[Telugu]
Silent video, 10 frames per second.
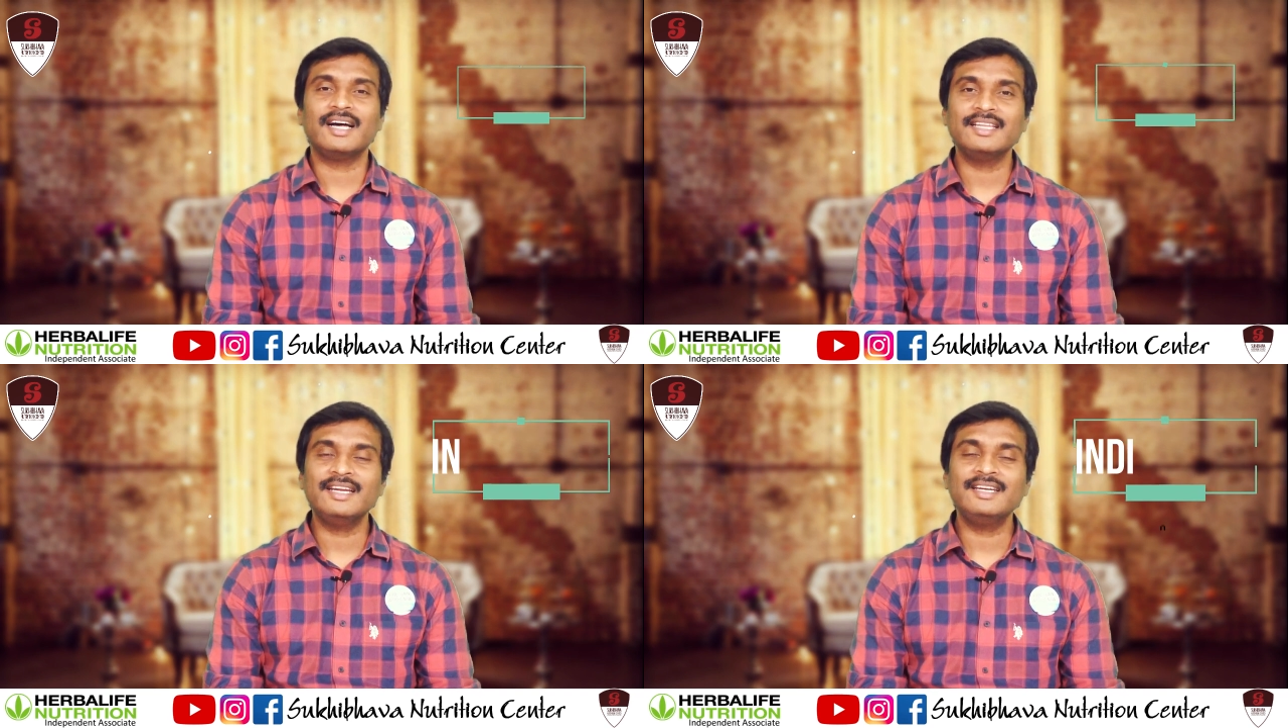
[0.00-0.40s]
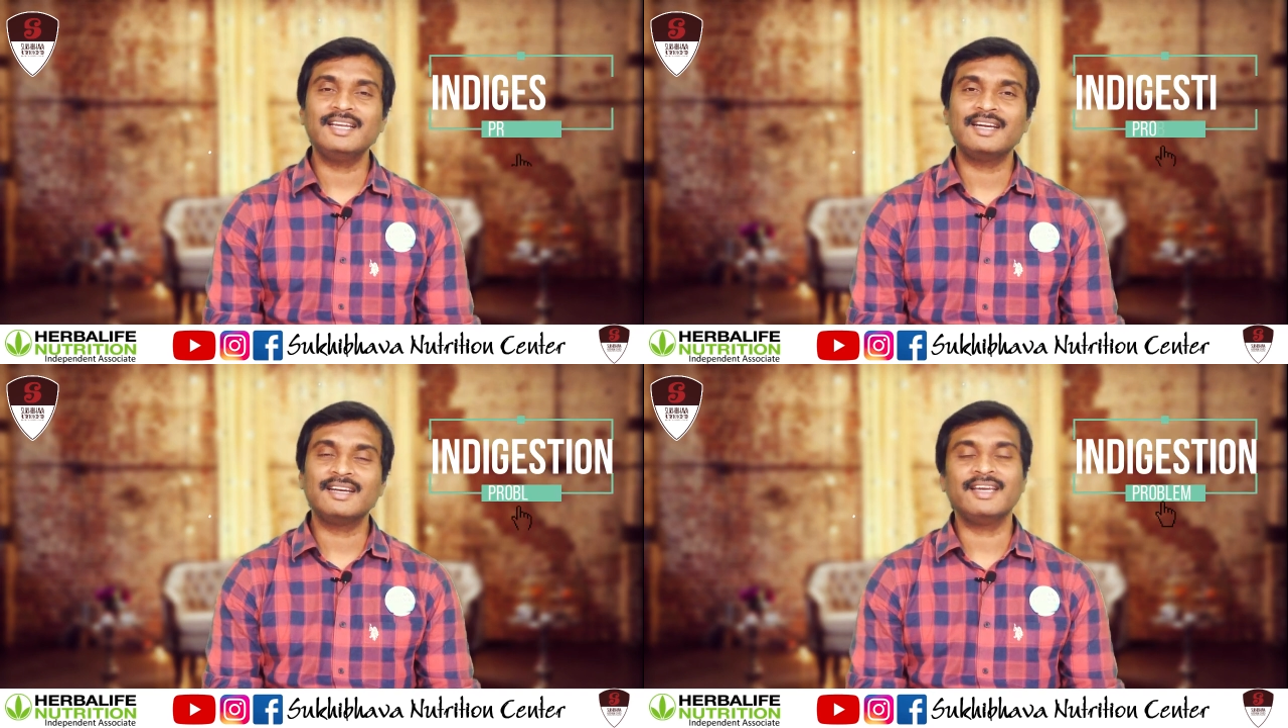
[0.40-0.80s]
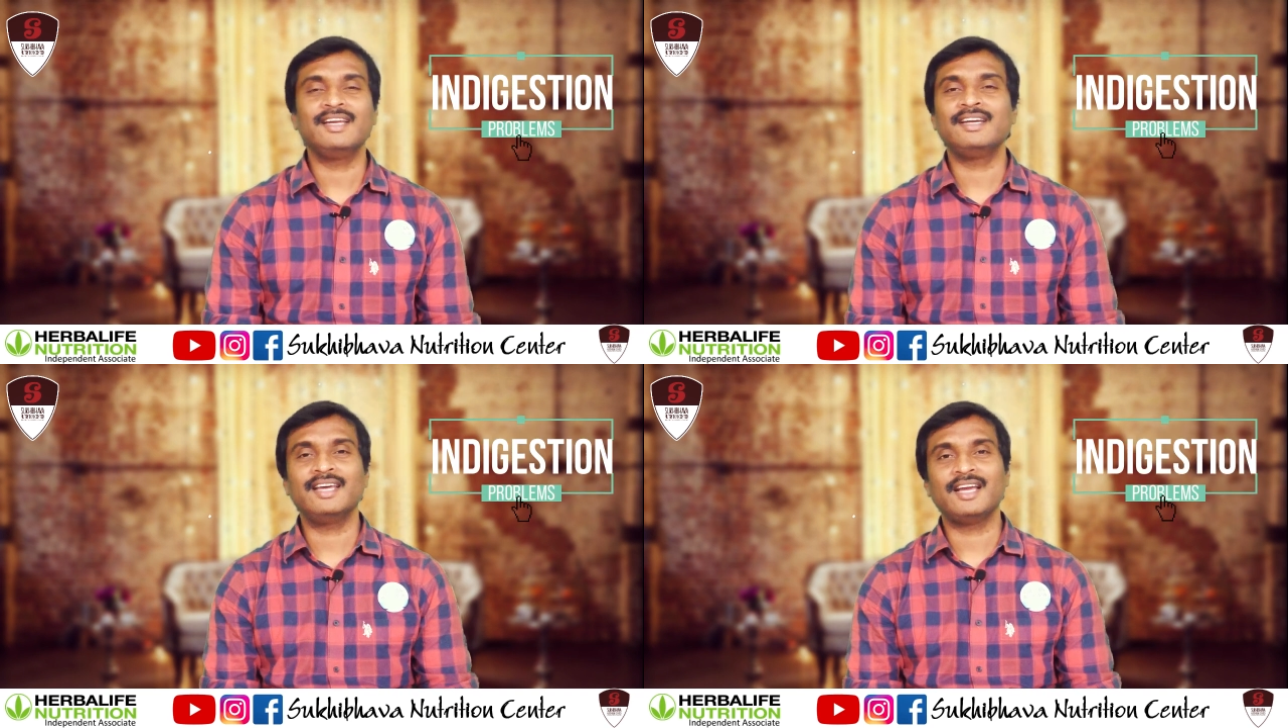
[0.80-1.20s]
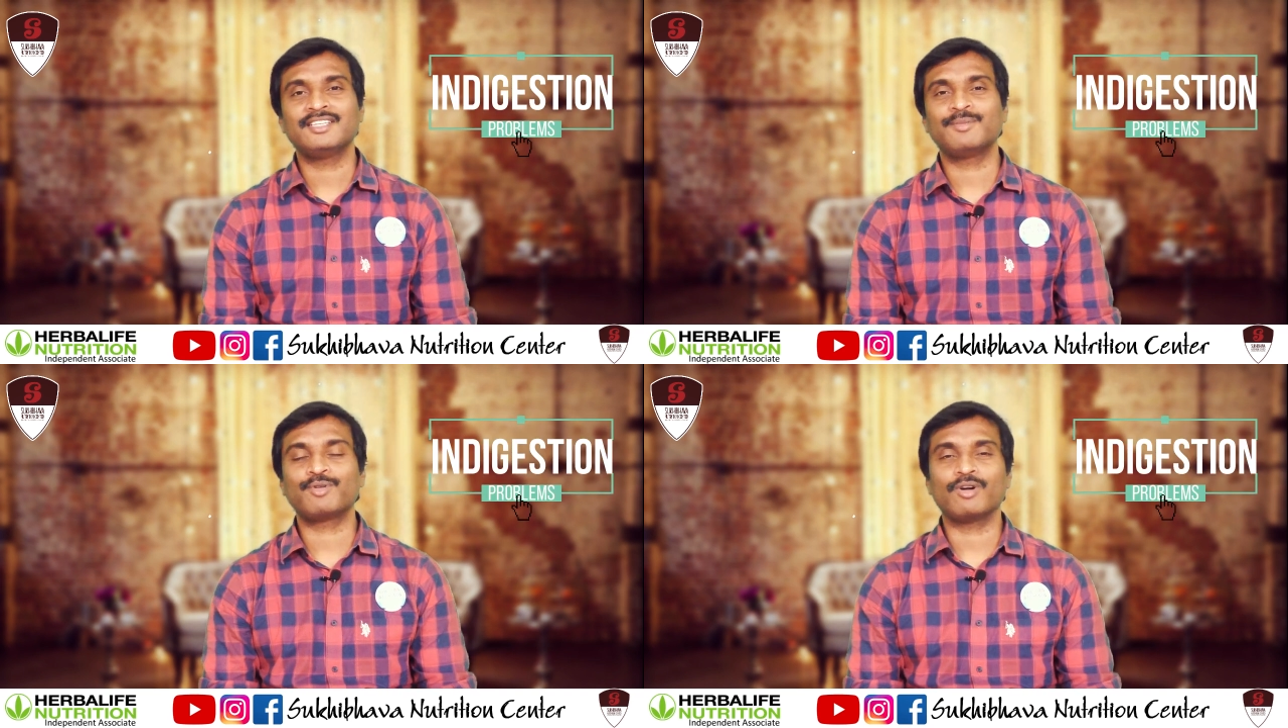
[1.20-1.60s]
అది ఏంటి అంటే
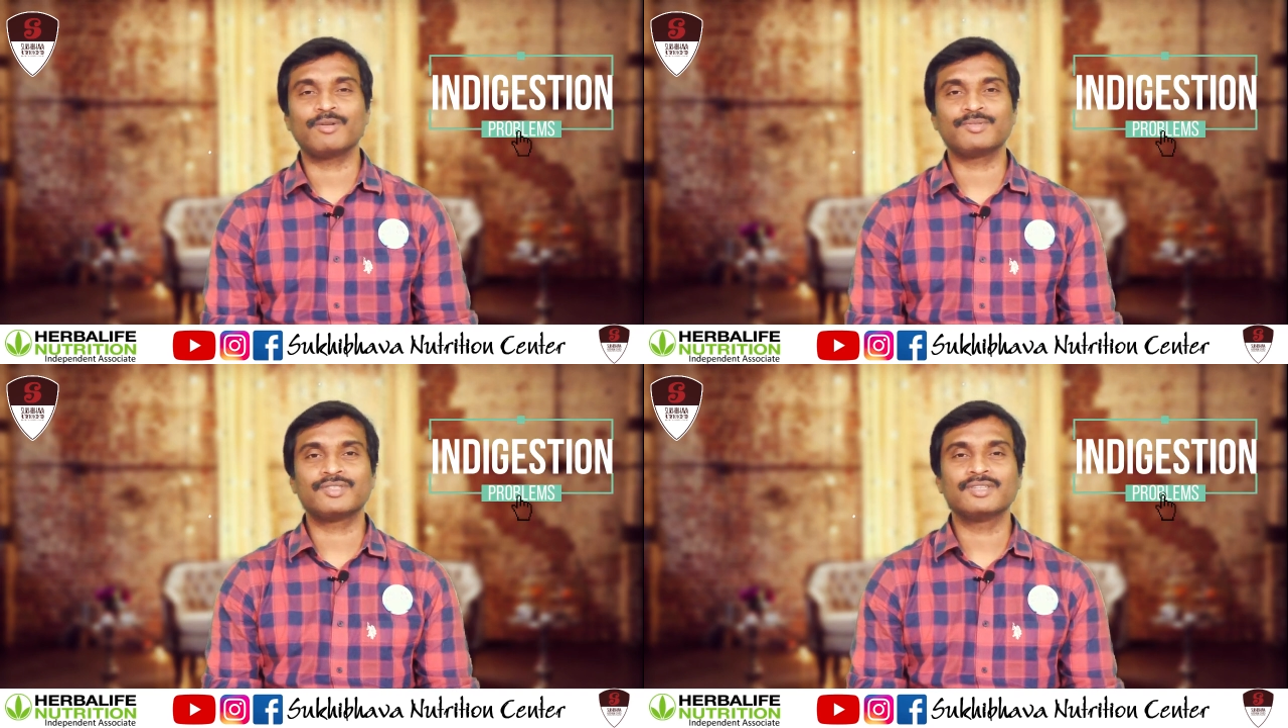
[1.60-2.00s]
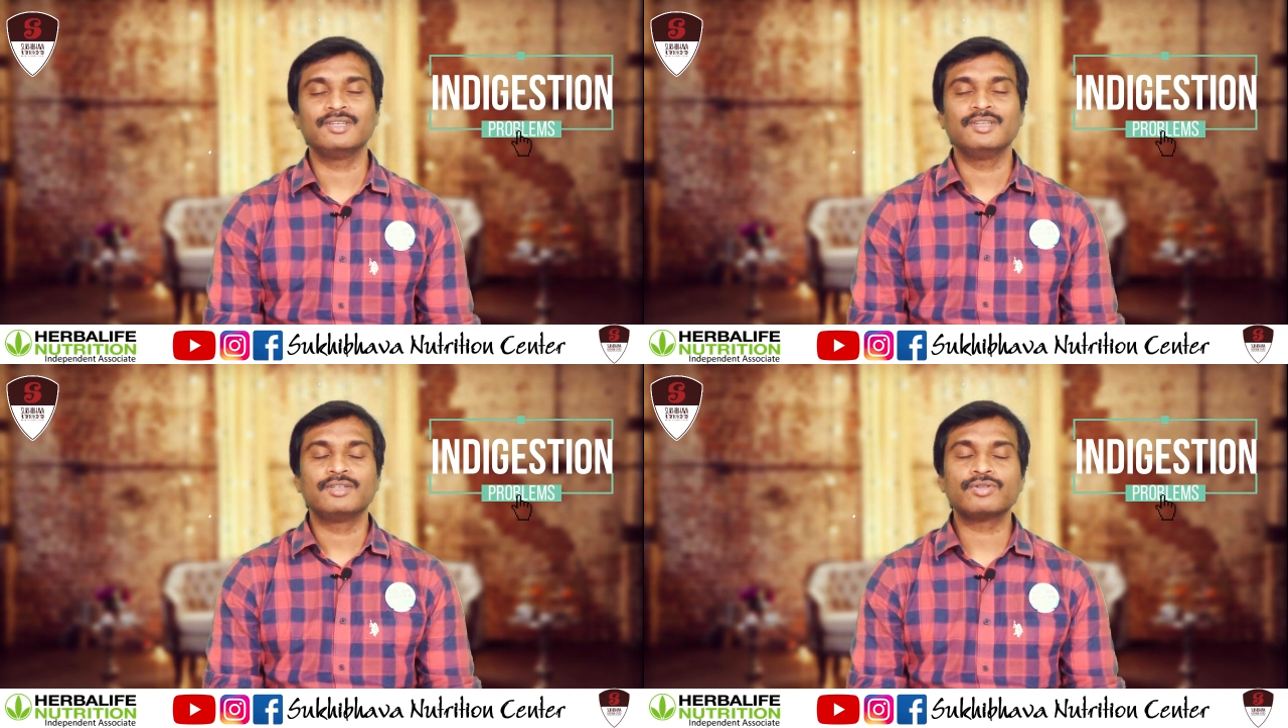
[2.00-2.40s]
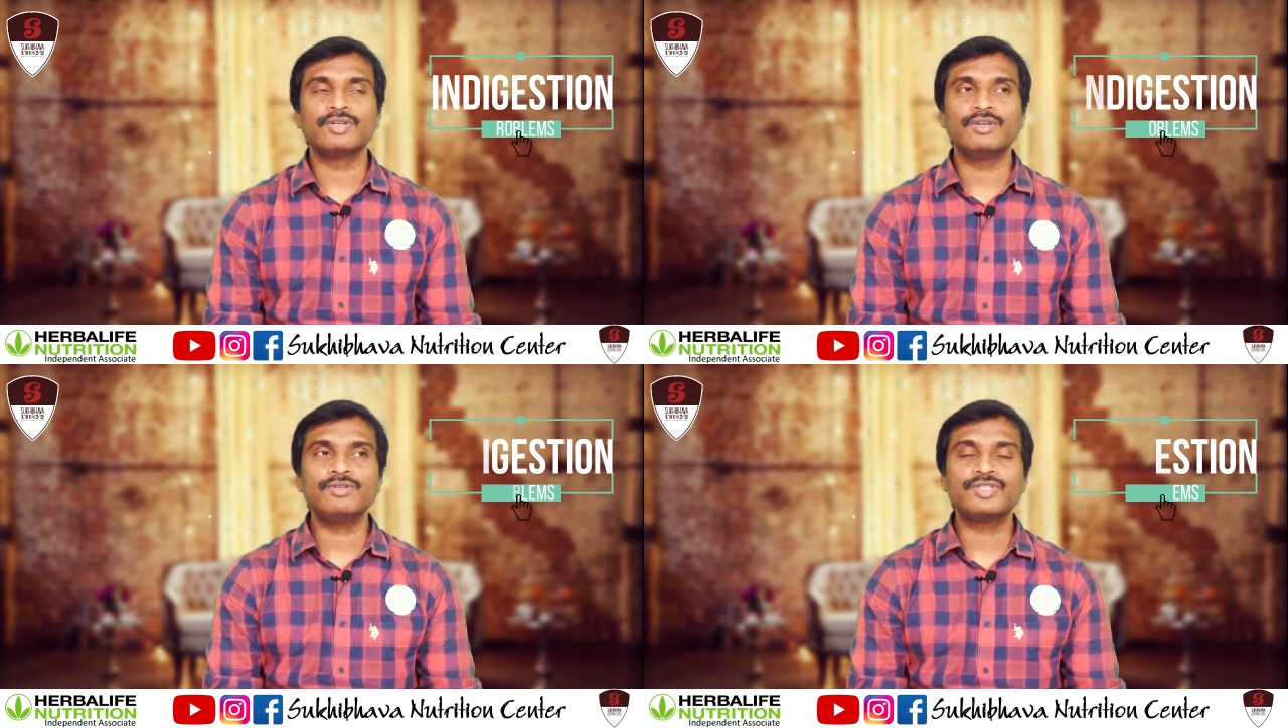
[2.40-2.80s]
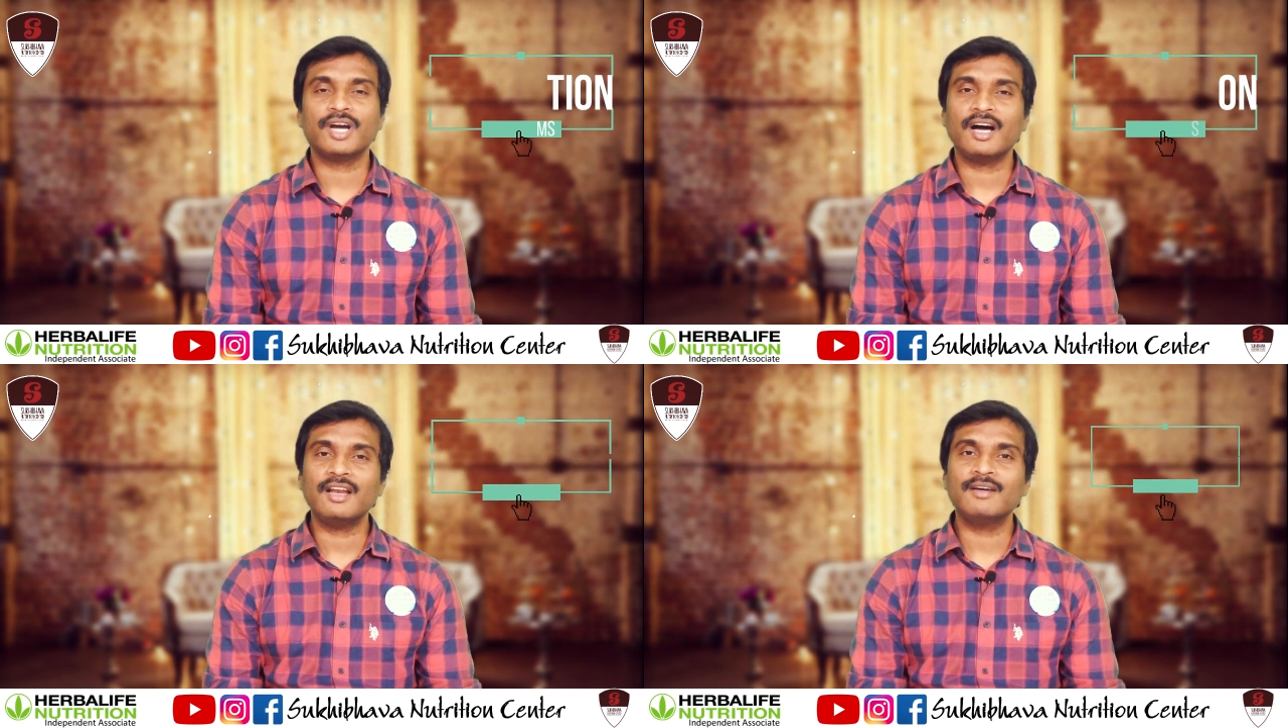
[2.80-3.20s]
ఇండైజెషన్ ప్రాబ్లమ్స్ సో ఈరోజు
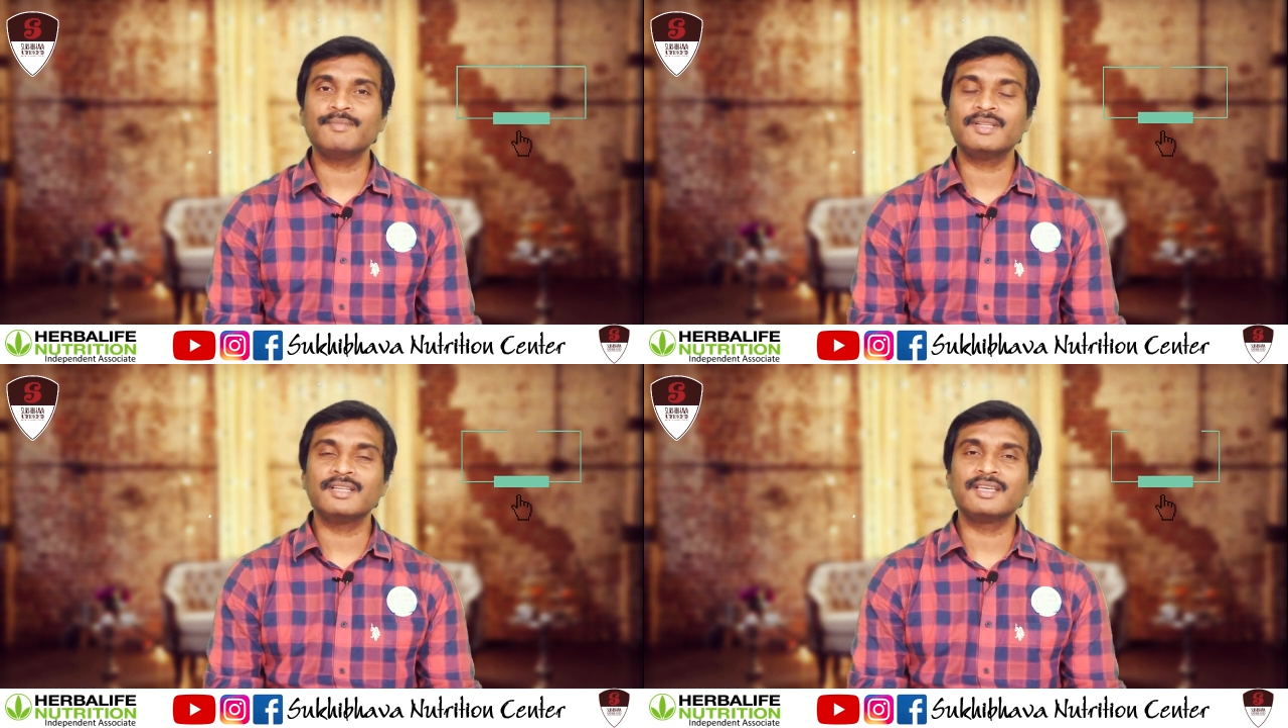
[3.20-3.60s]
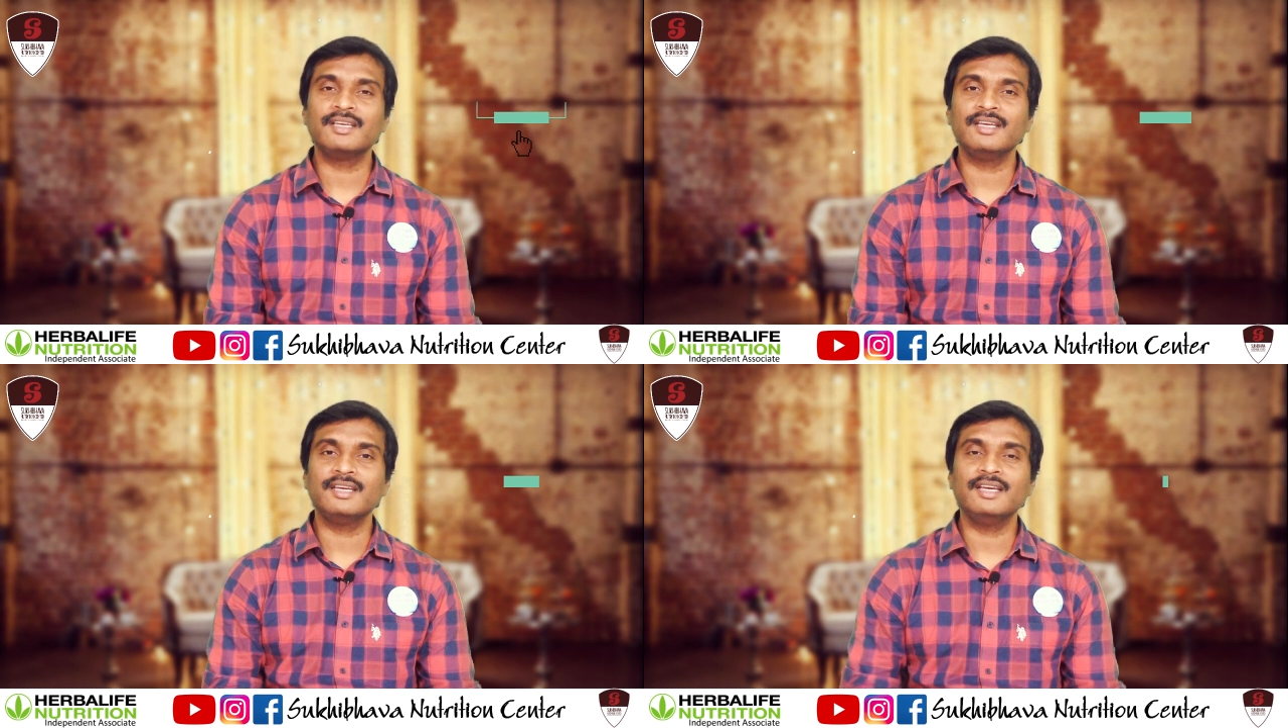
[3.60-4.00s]
చాలామందికి